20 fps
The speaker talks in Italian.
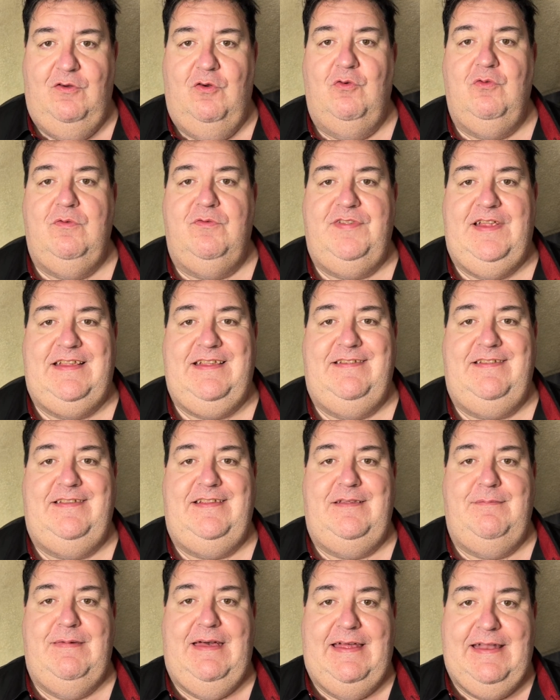o un set a
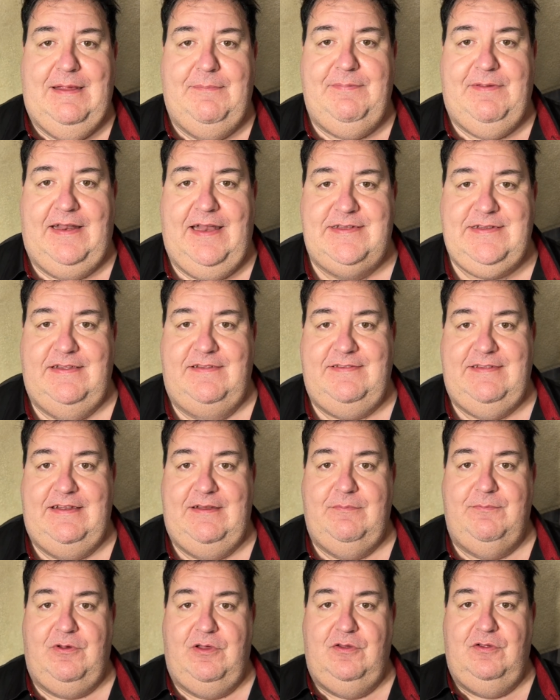settimana per recensire
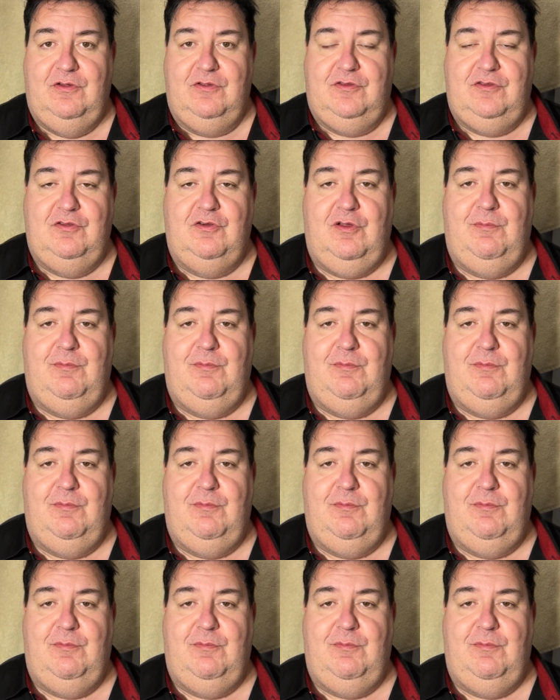un prodotto.